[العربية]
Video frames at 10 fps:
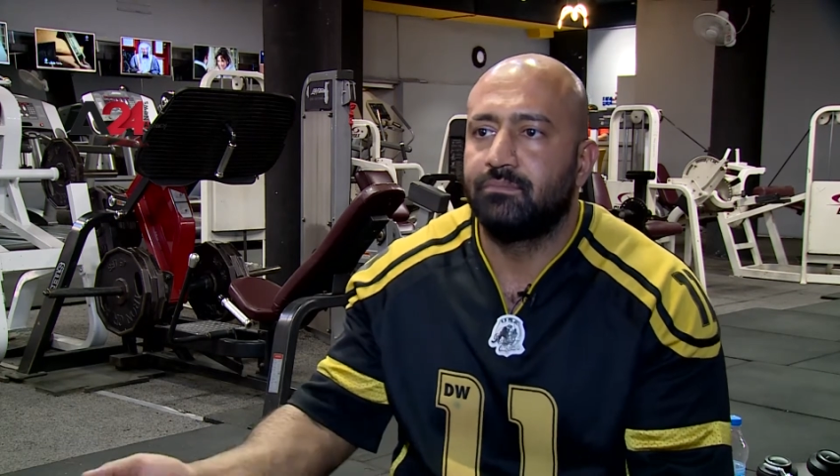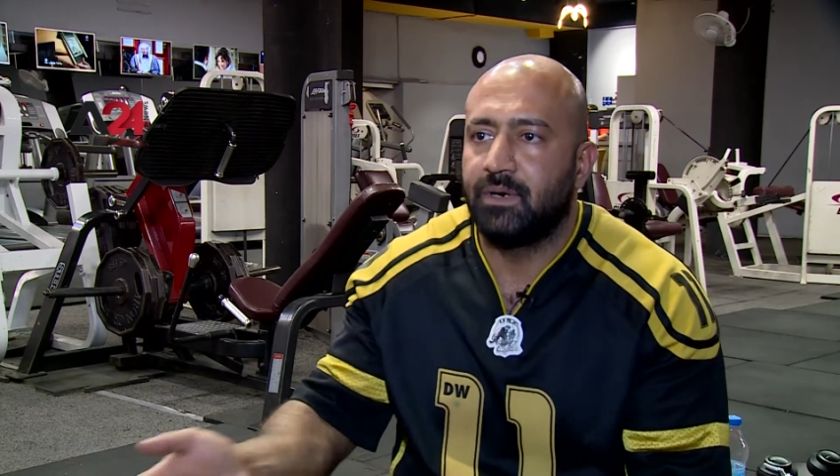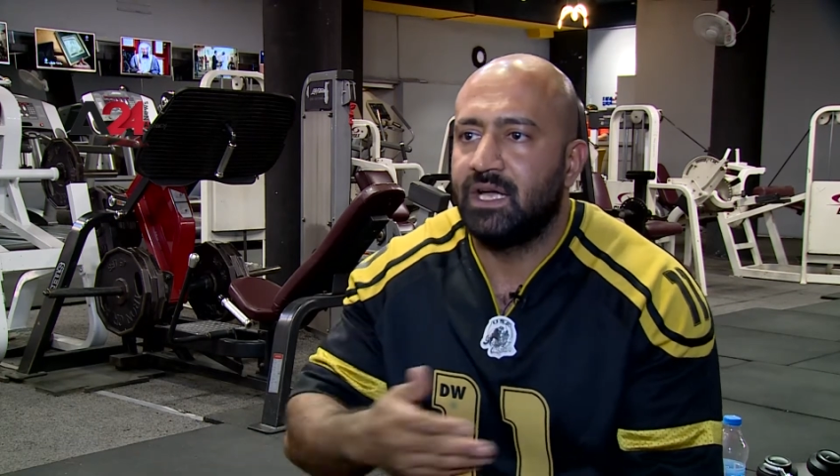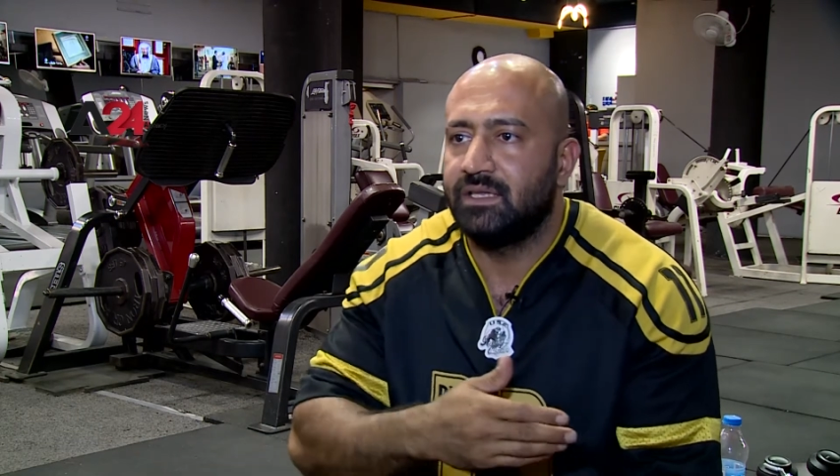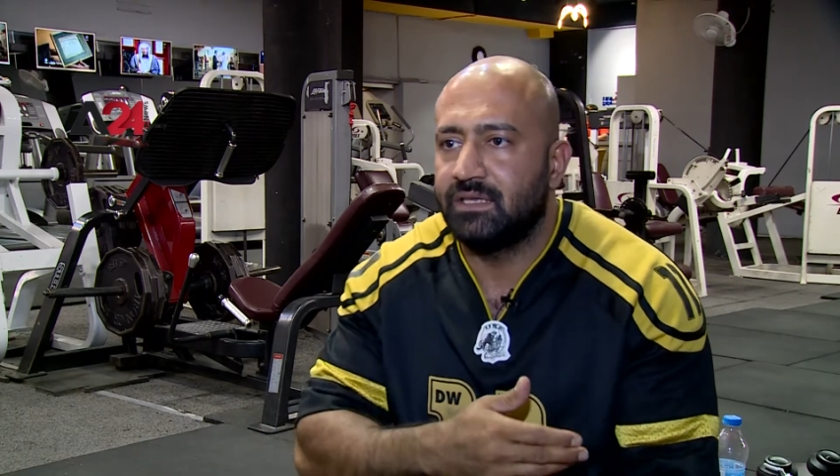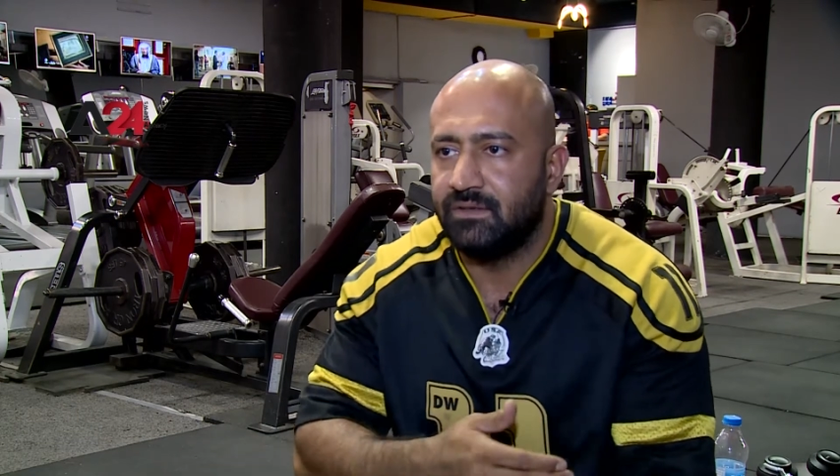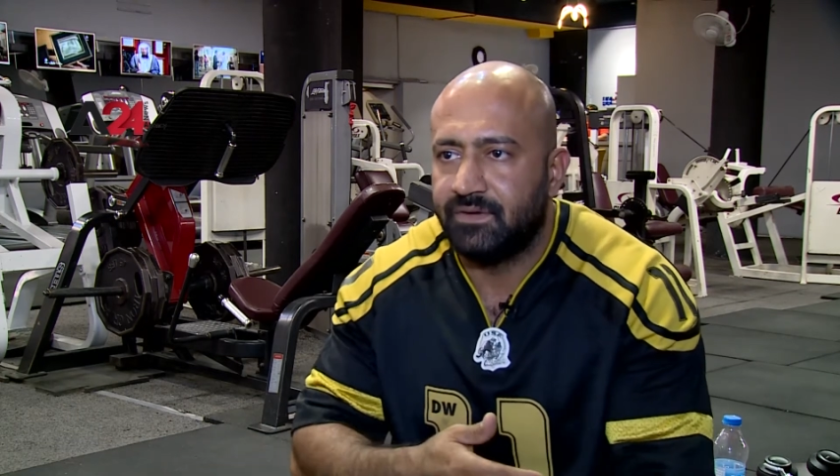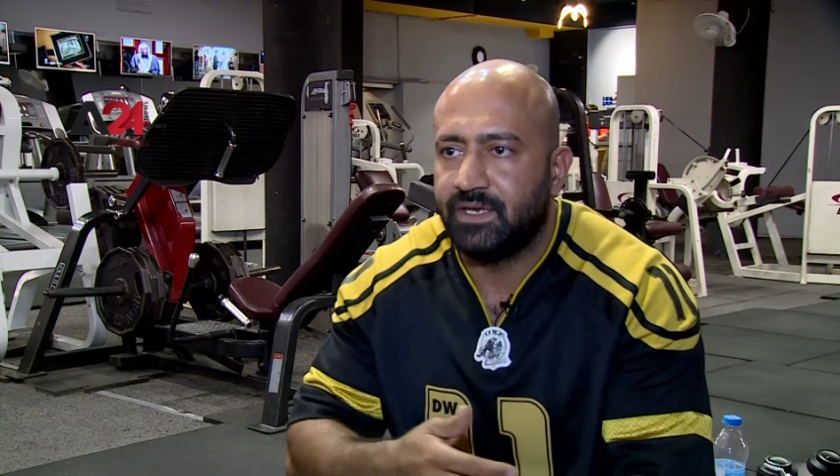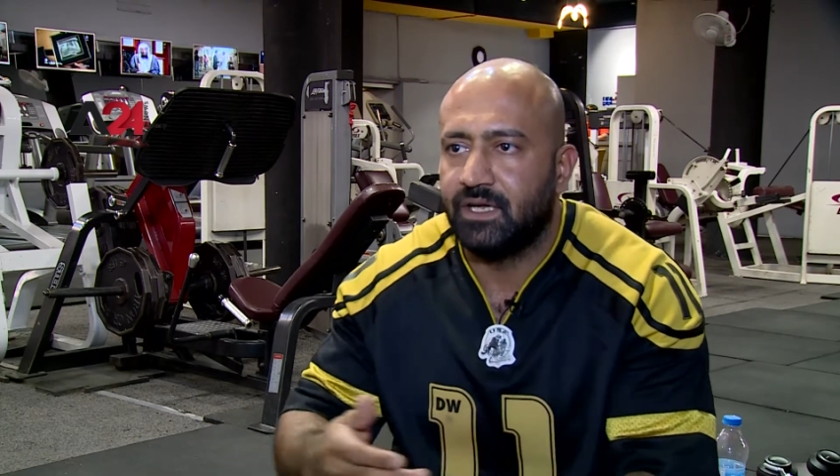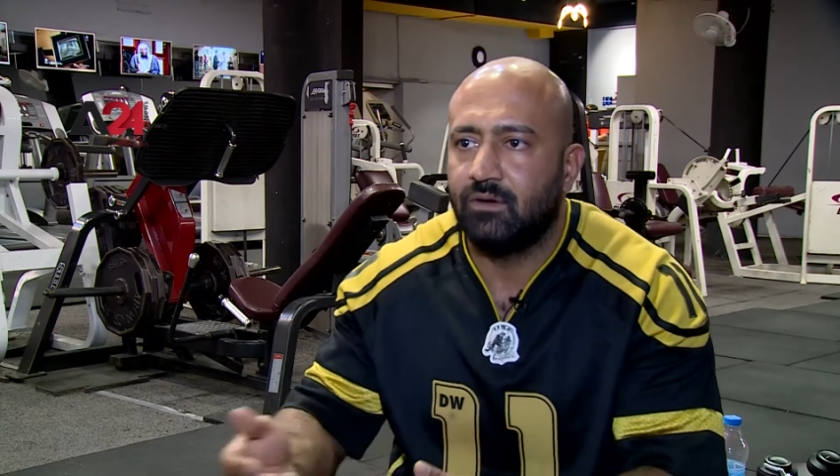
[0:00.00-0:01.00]
باي
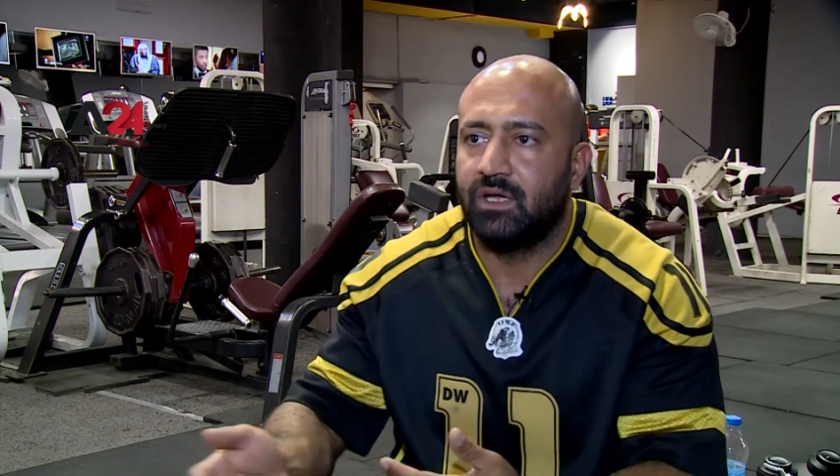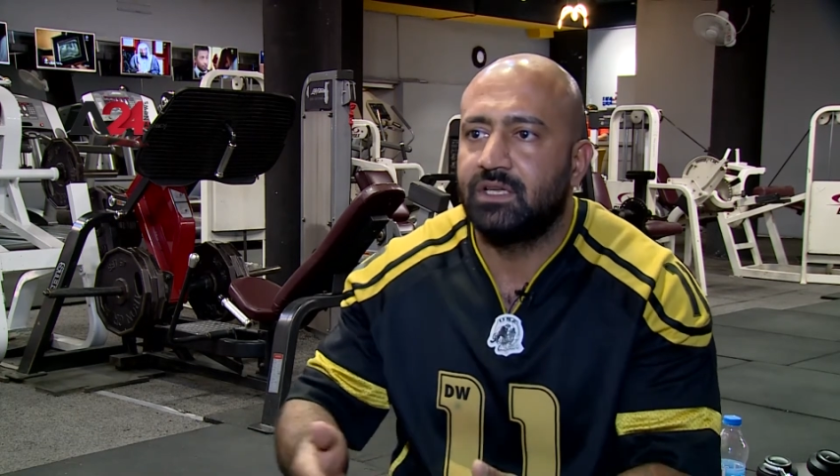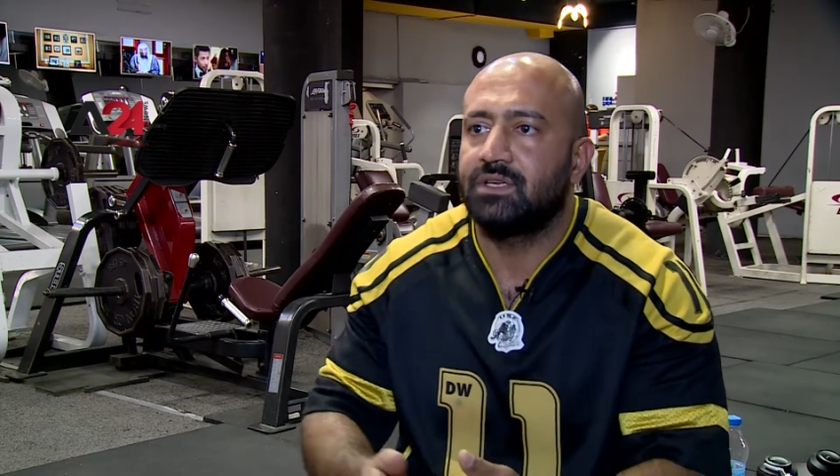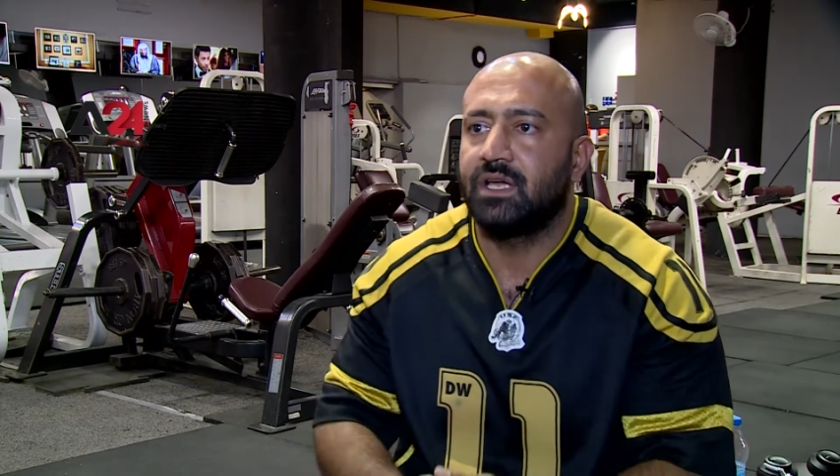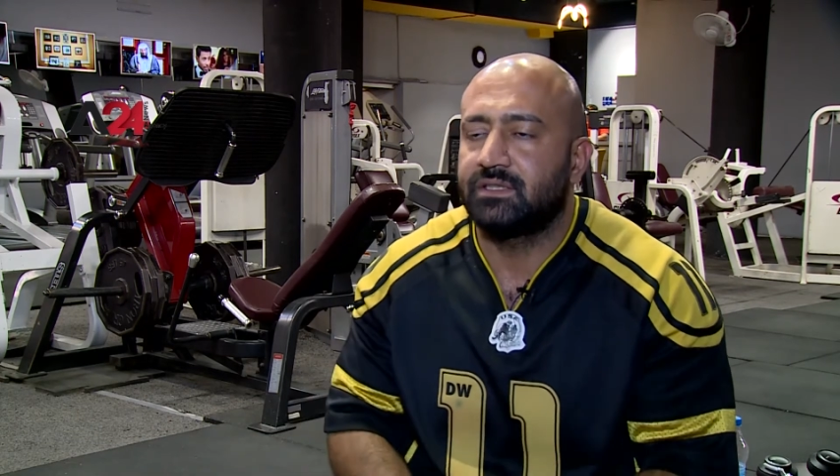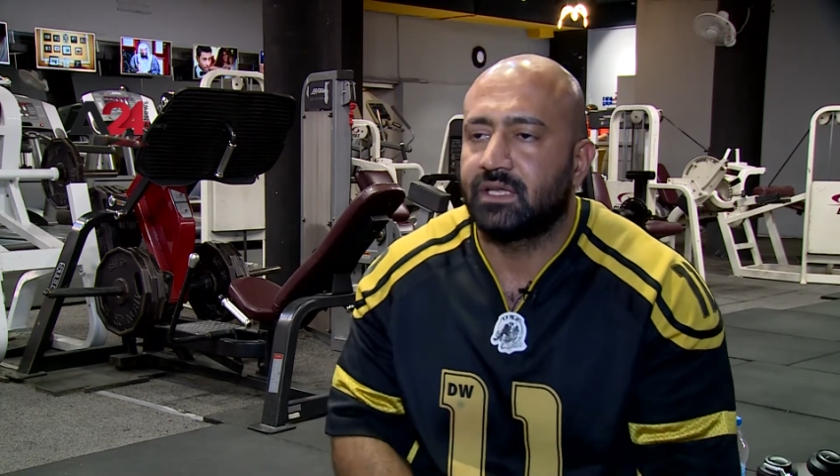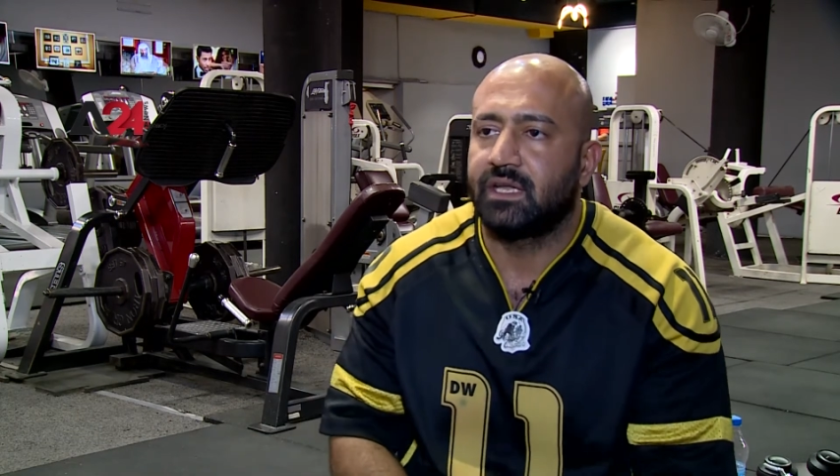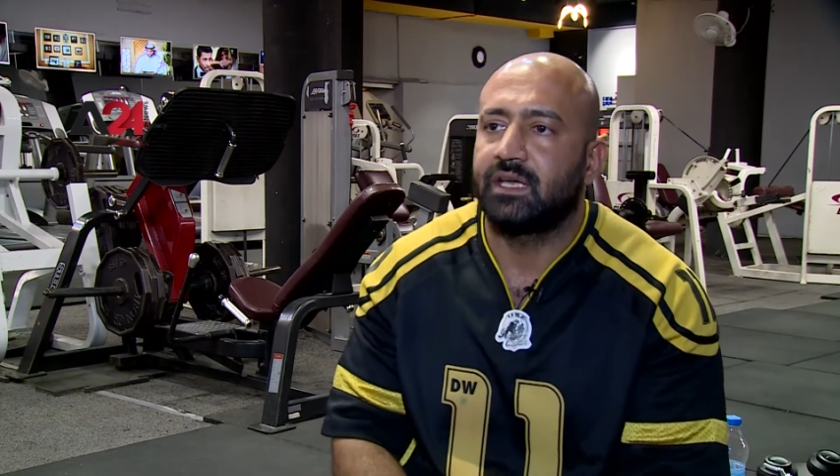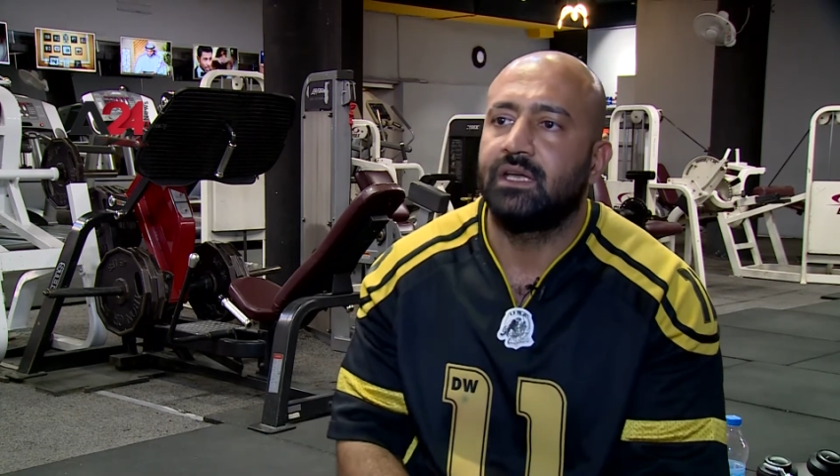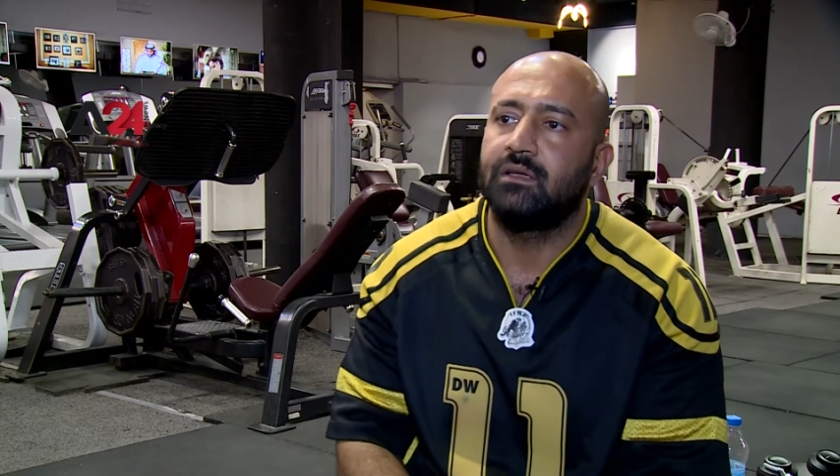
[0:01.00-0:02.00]
دليفري او اي اي
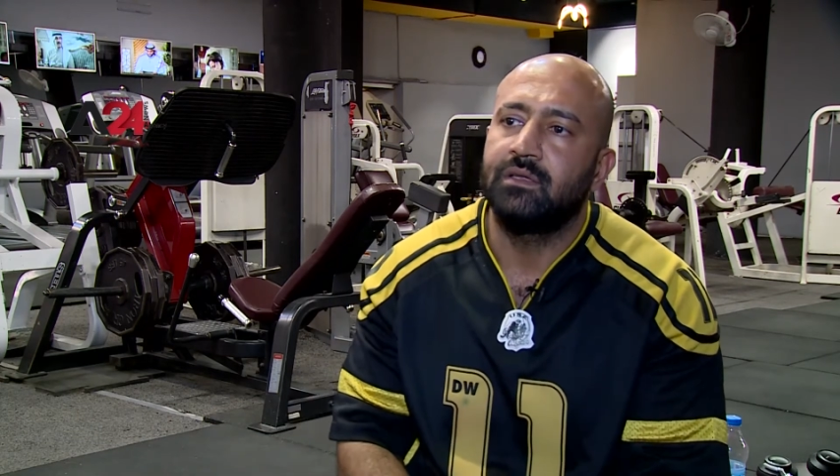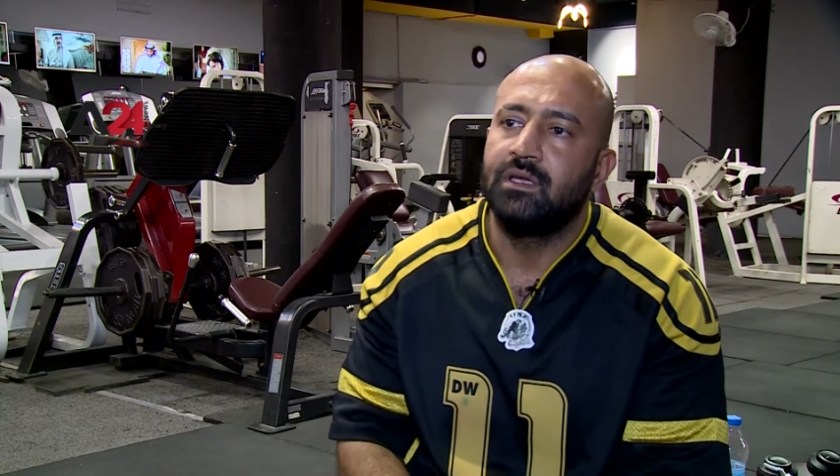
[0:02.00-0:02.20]
طريقه